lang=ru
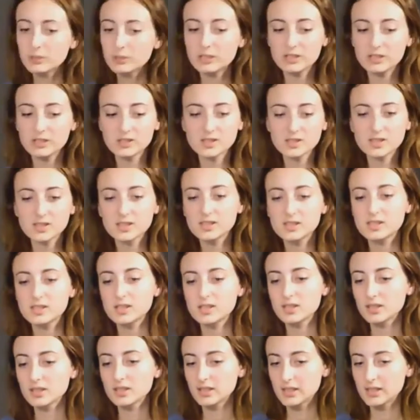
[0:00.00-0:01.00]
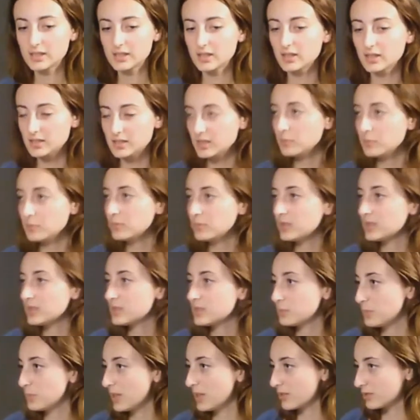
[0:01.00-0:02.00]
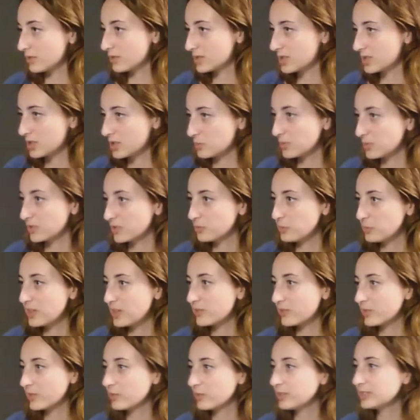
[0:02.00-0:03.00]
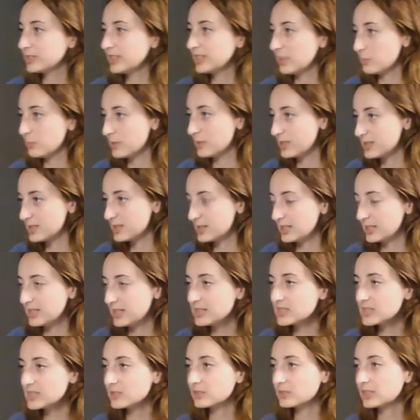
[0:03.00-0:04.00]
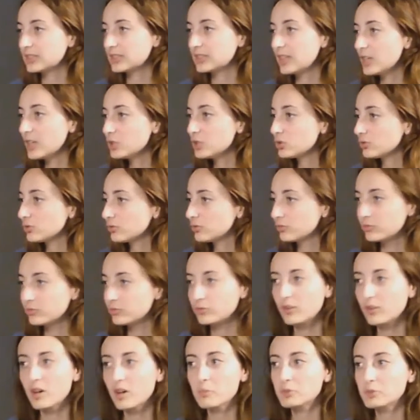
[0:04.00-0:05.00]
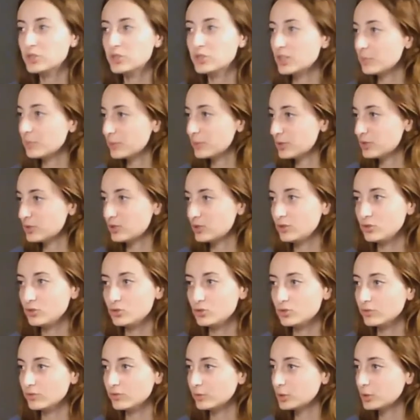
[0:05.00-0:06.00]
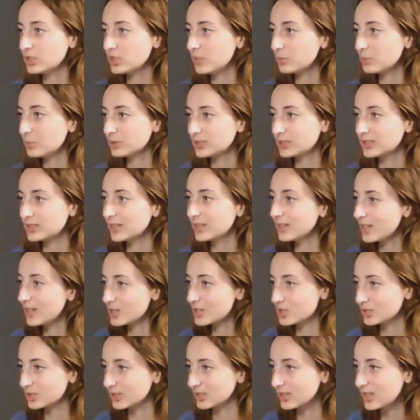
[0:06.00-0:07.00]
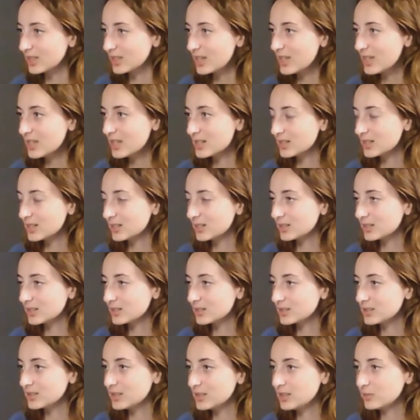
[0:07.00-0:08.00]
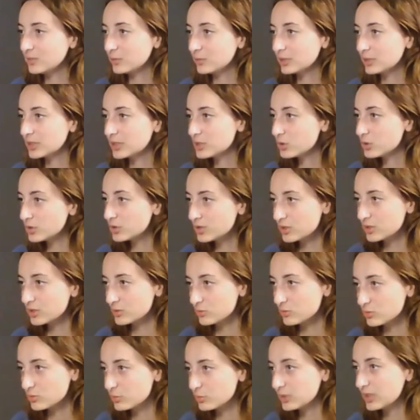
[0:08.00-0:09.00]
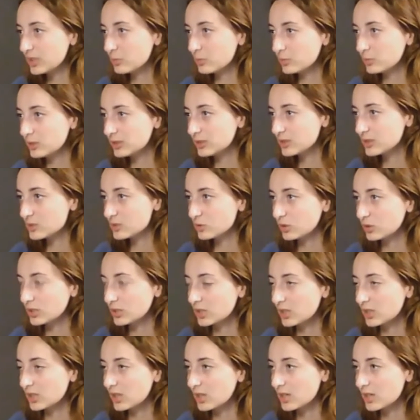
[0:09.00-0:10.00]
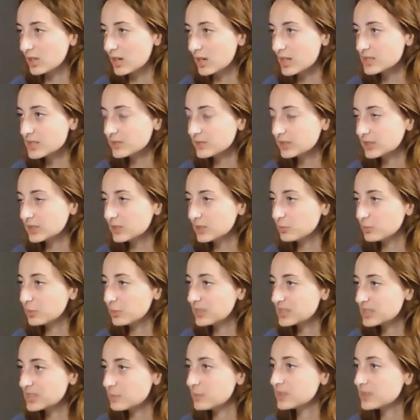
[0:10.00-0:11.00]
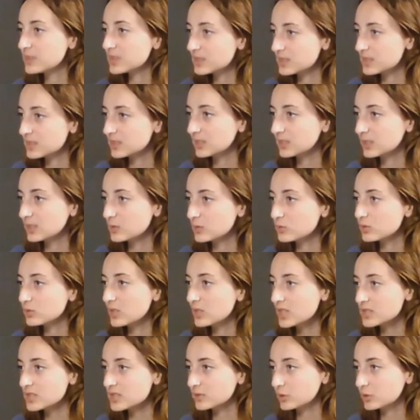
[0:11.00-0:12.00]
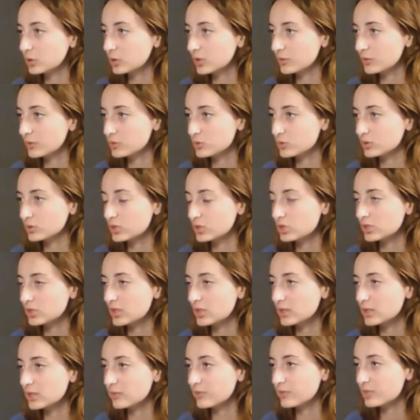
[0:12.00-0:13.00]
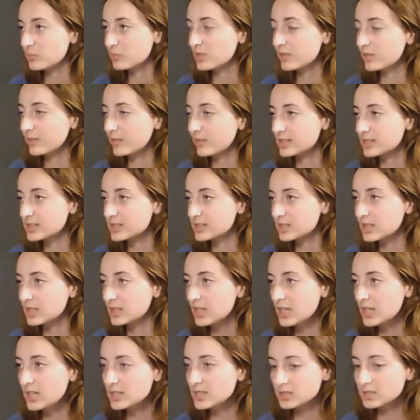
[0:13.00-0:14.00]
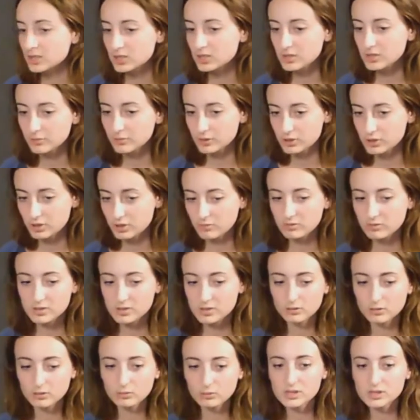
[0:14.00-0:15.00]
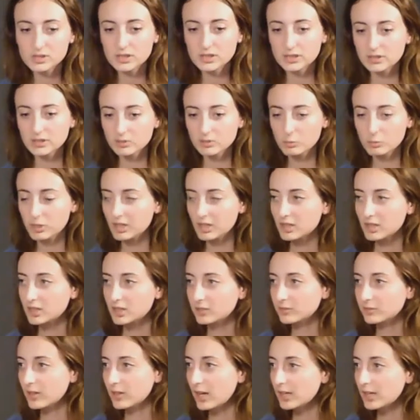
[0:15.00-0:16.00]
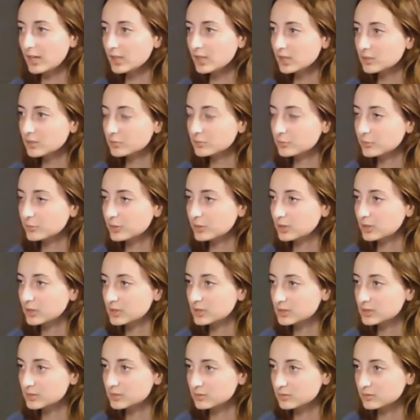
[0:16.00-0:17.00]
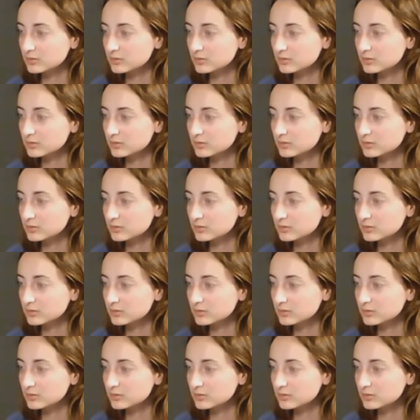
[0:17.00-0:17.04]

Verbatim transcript: были среди э, одними из первых, скажем так, в первой волне переселенцев. Тогда еще да. вообще почти ничего не было налажено. Э, и волонтерские службы не были настолько развиты. И, в принципе, со стороны государства только все начинало формироваться. Скажите, вот с чем вы столкнулись, когда вы переехали в Харьков? Э,